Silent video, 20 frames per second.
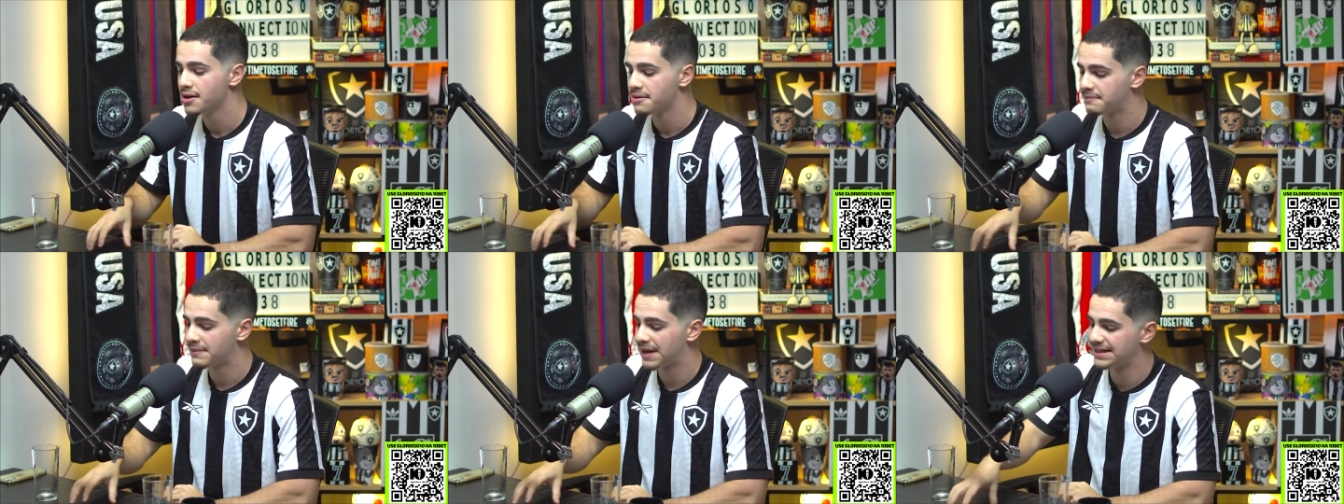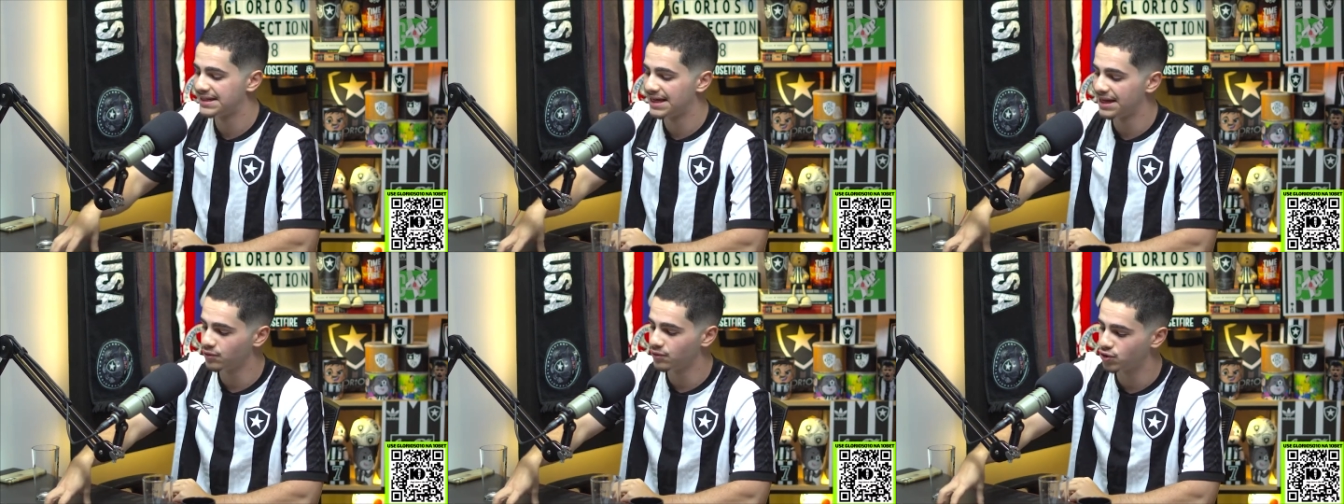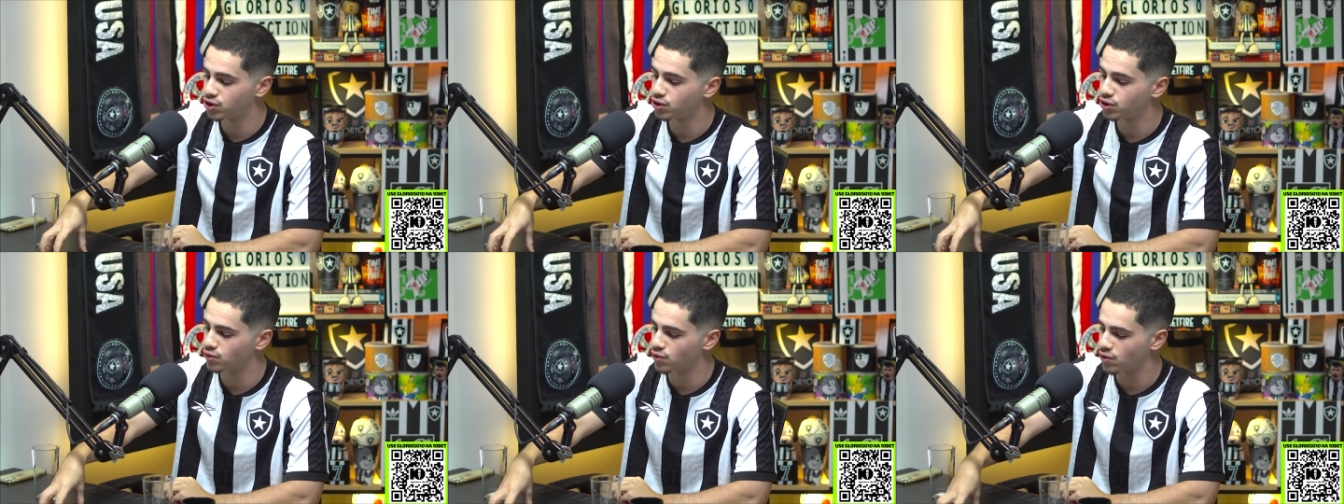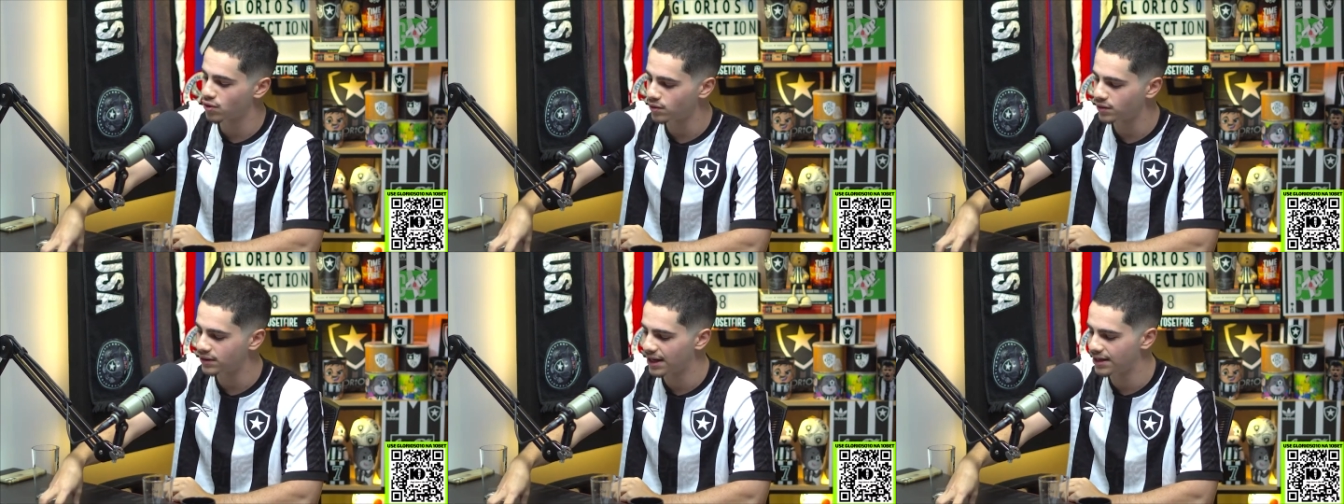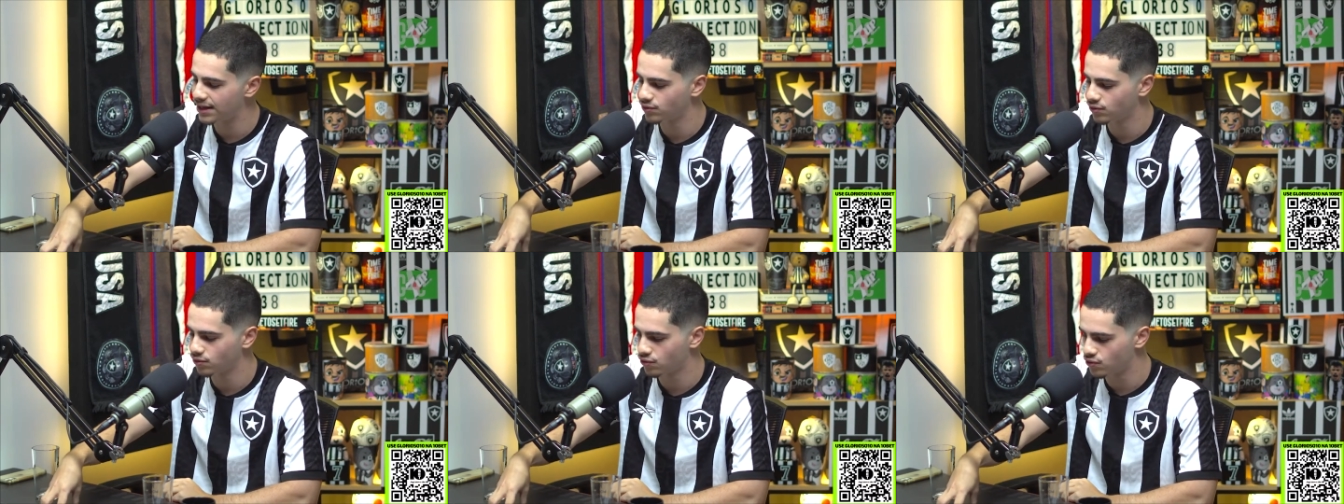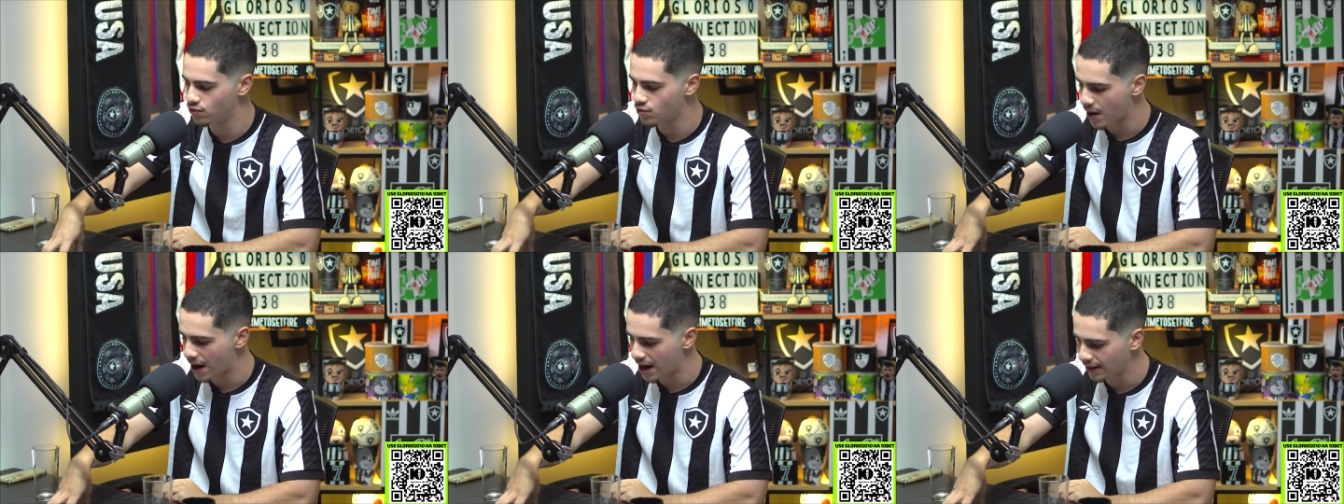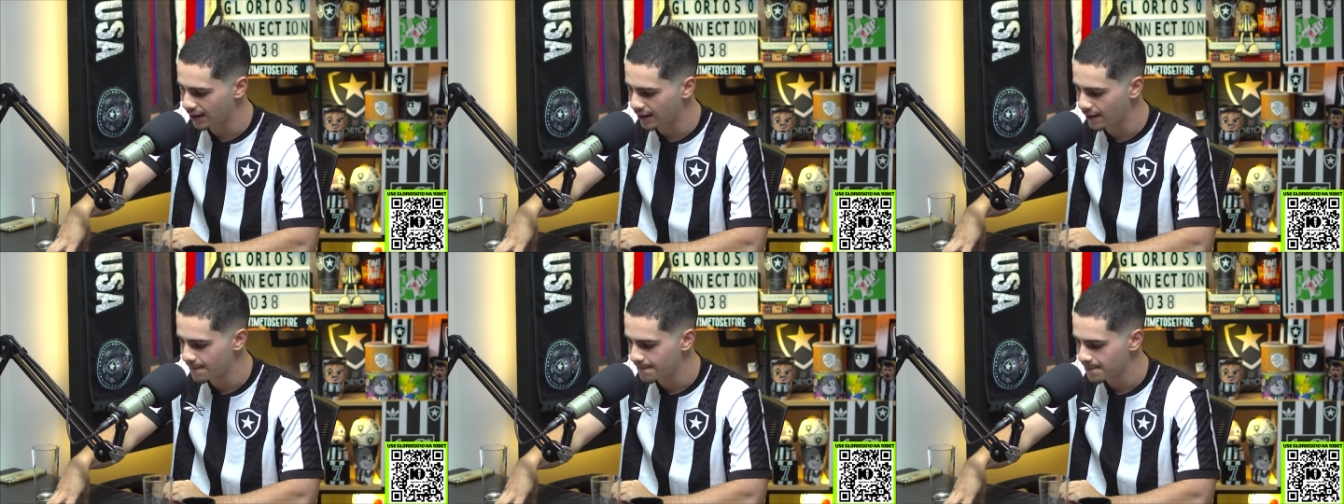Mas ele, o estouro dele no
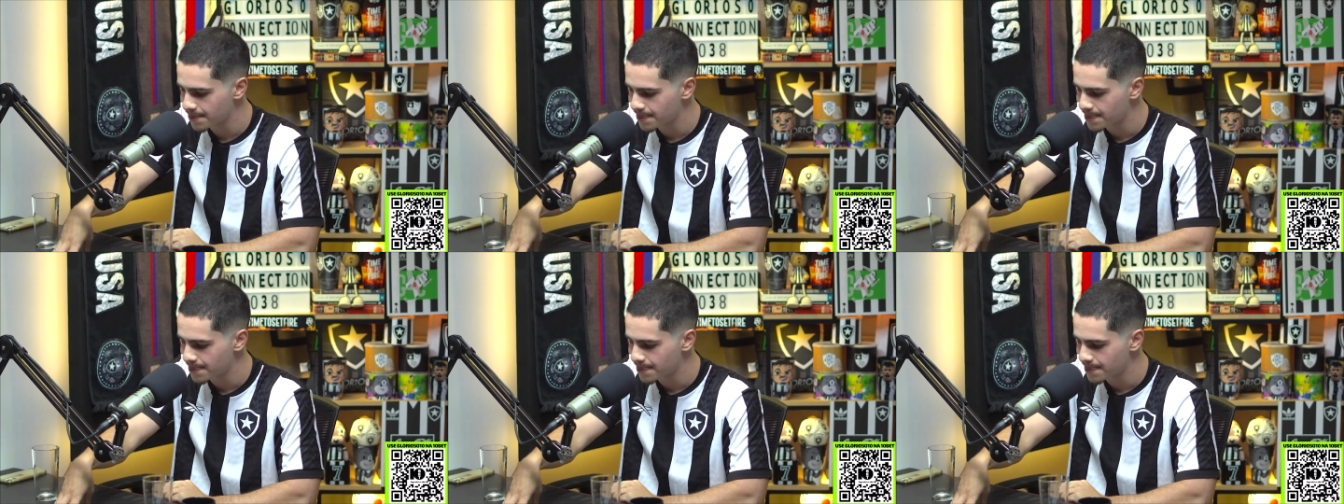Uruguai